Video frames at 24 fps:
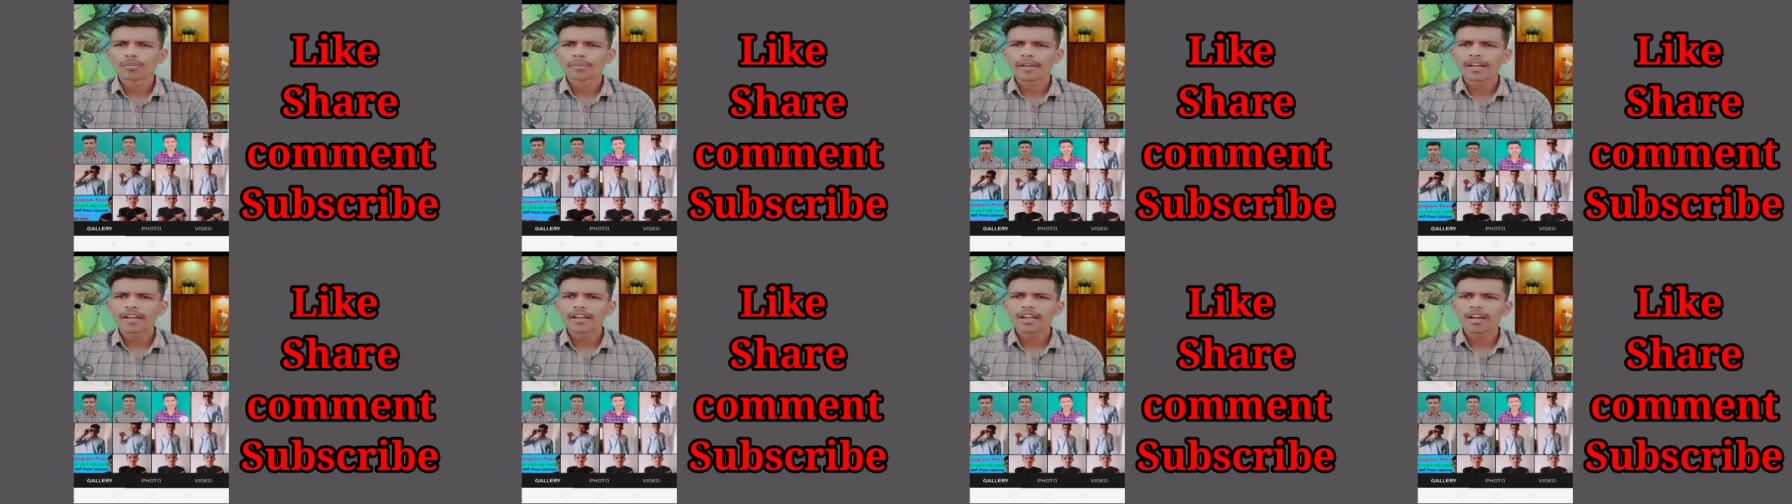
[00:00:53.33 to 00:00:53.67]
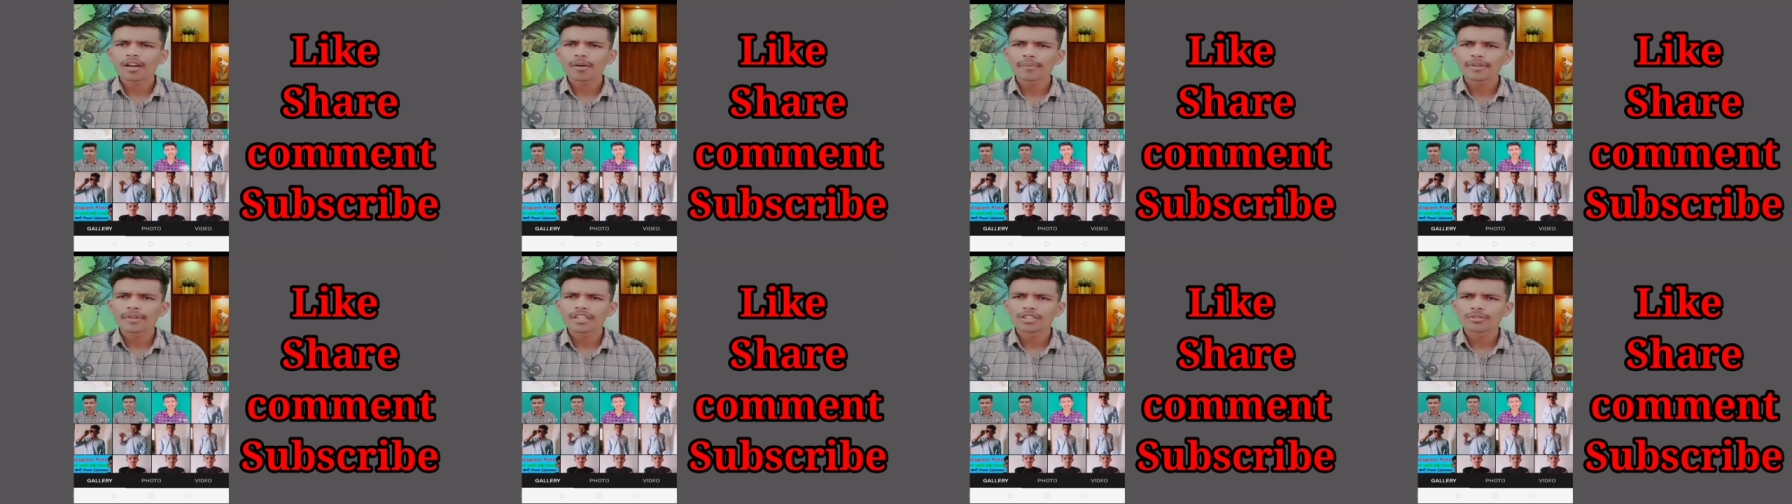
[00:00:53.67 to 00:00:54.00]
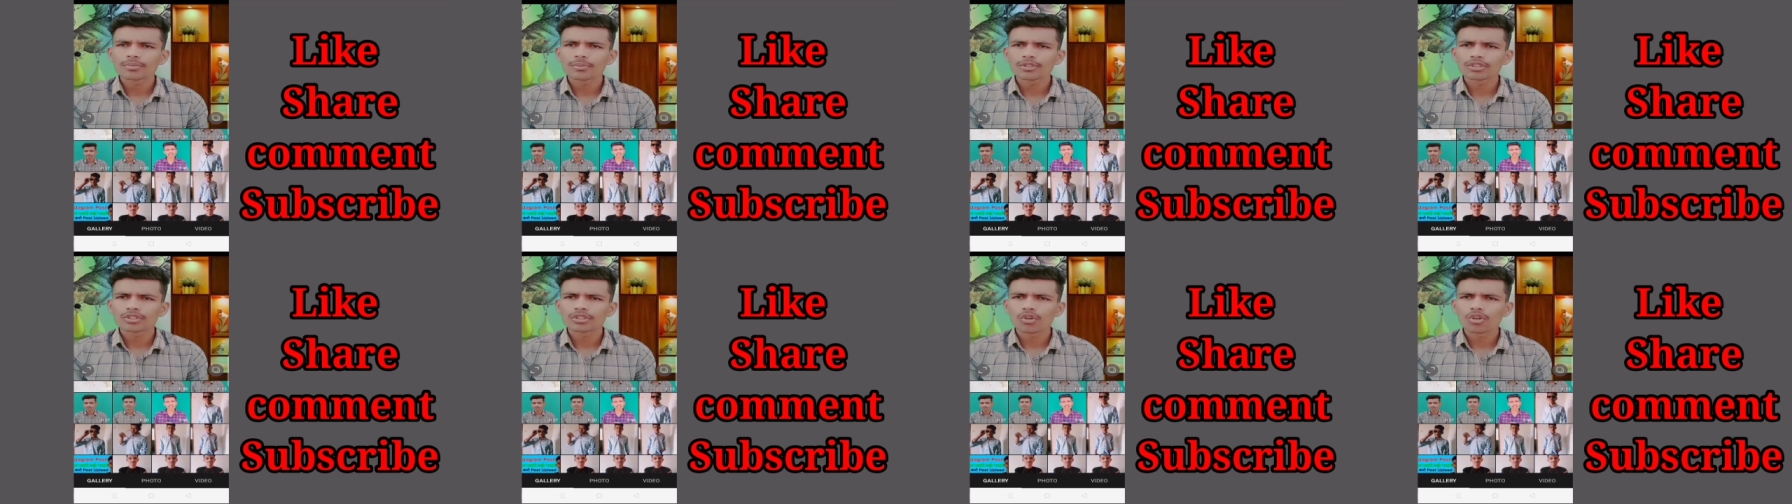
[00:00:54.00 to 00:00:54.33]
मेरा नाम
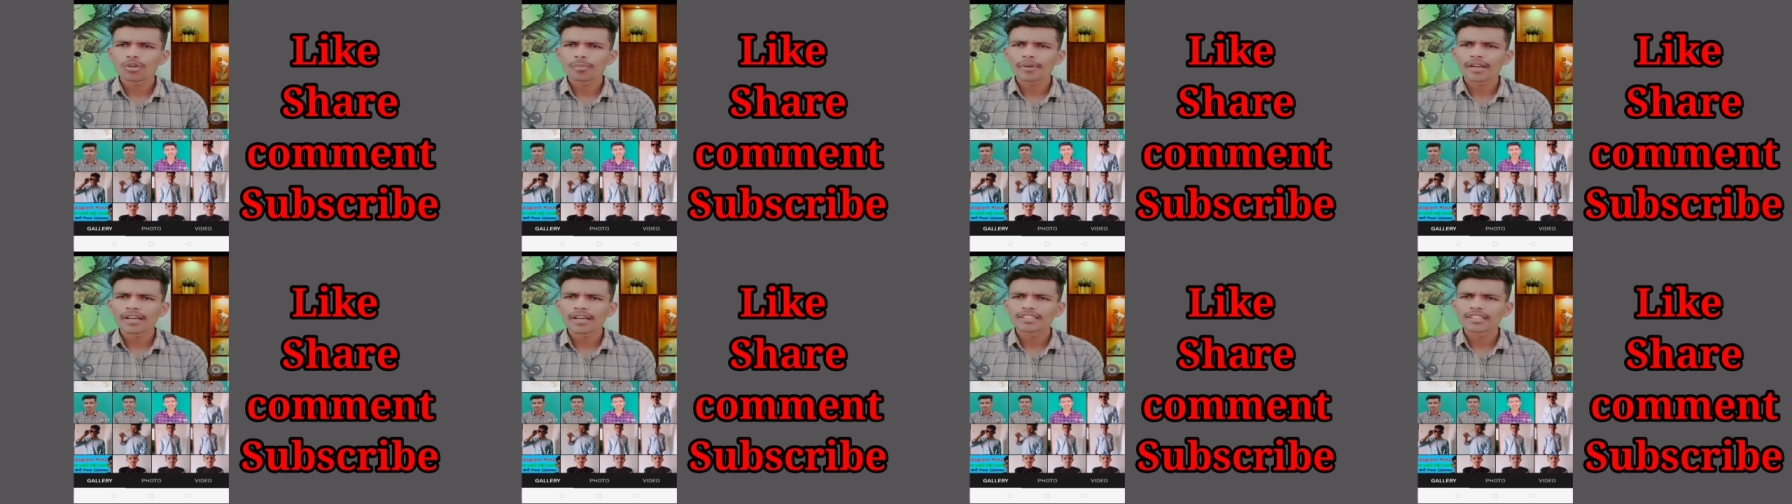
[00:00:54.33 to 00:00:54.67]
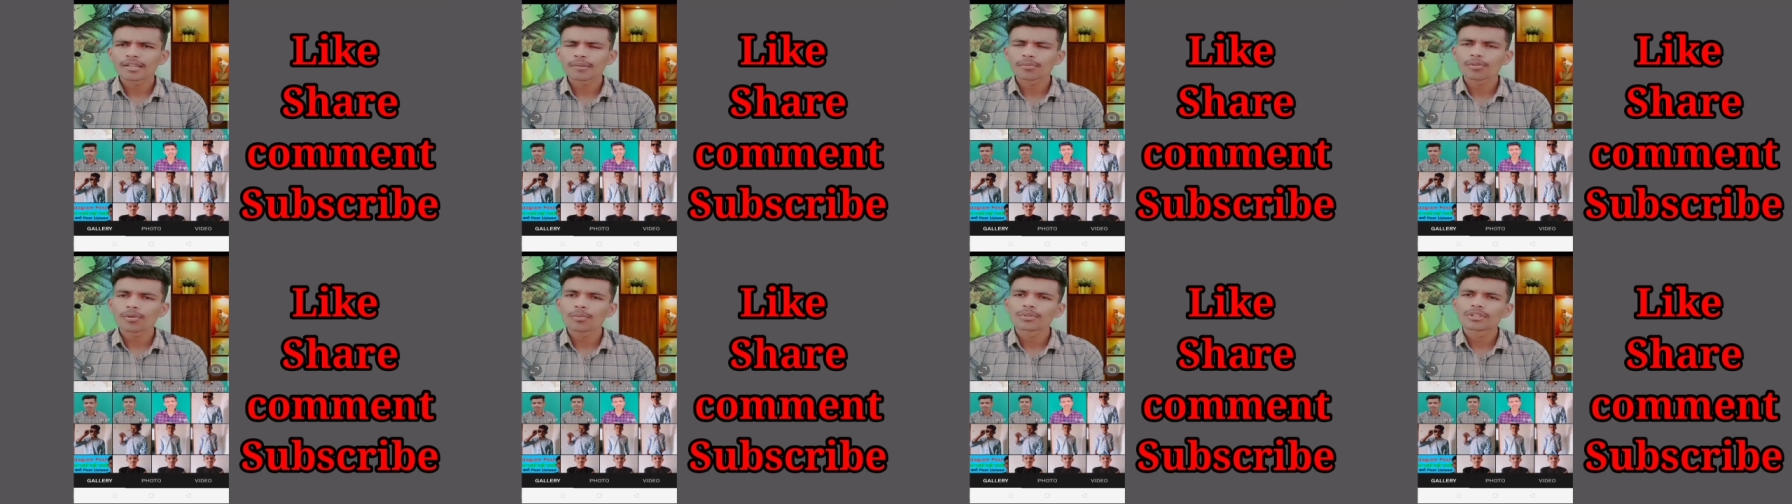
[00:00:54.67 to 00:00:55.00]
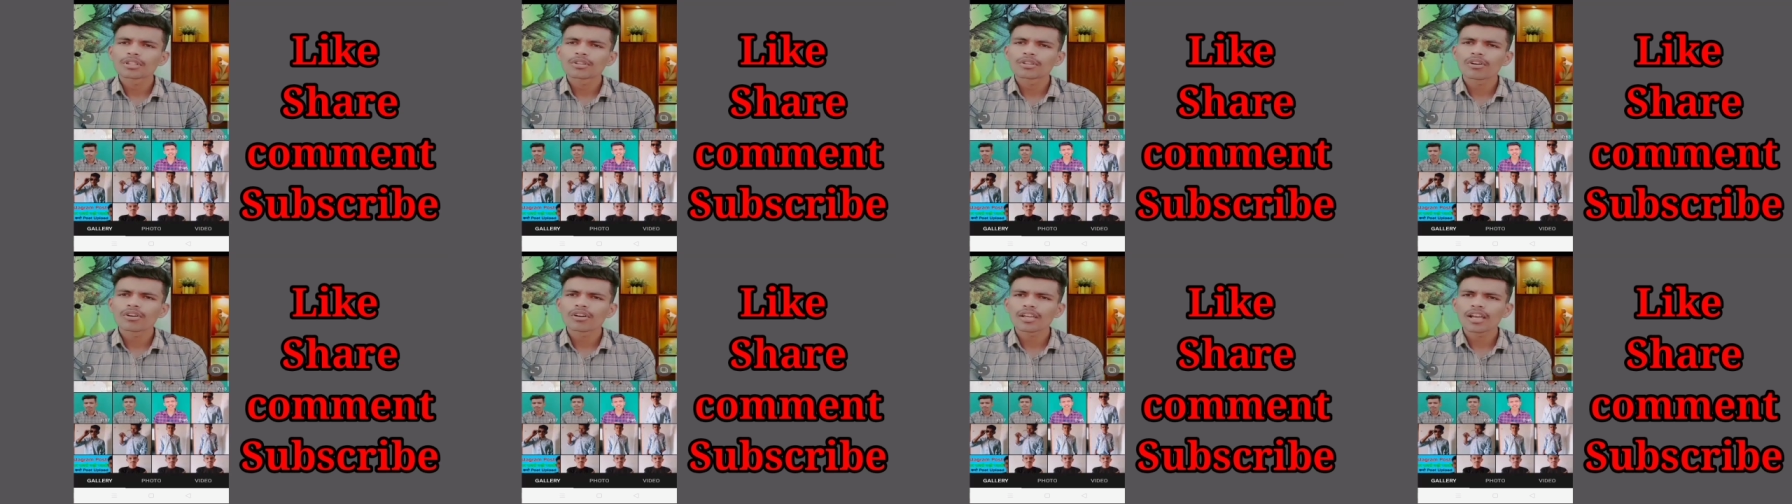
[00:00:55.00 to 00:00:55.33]
अनिश पोस्ट तो मैं
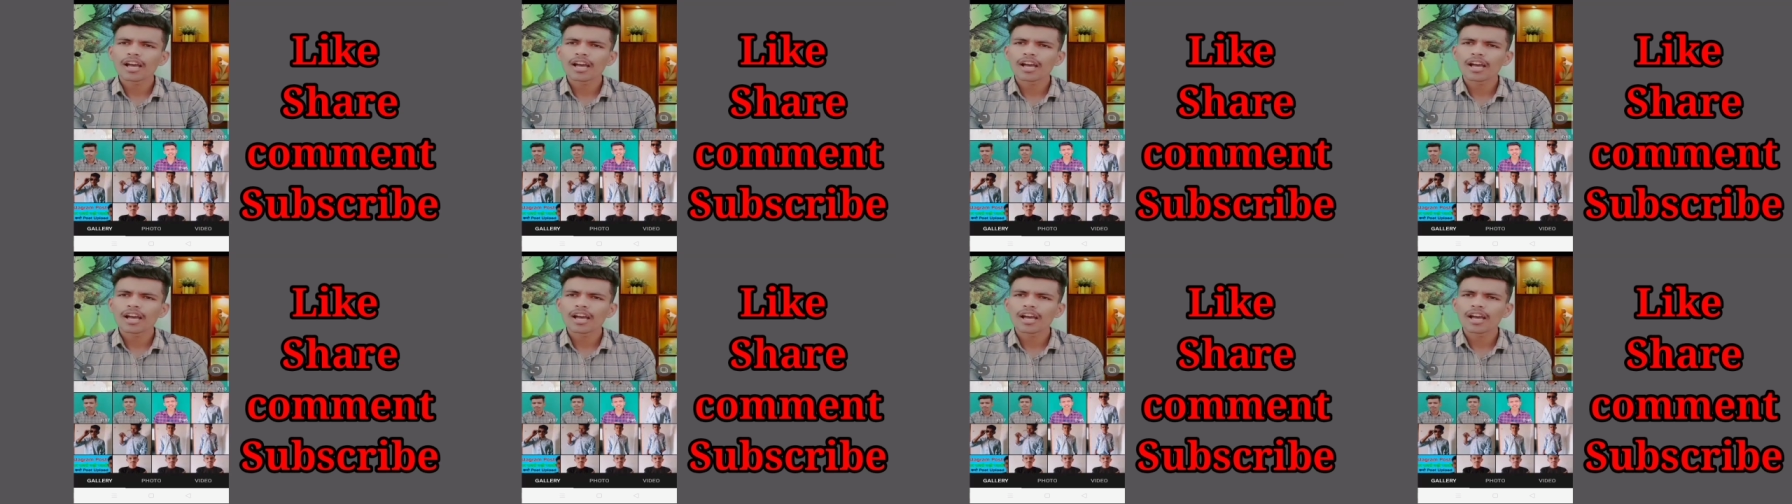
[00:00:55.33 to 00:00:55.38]
देखिए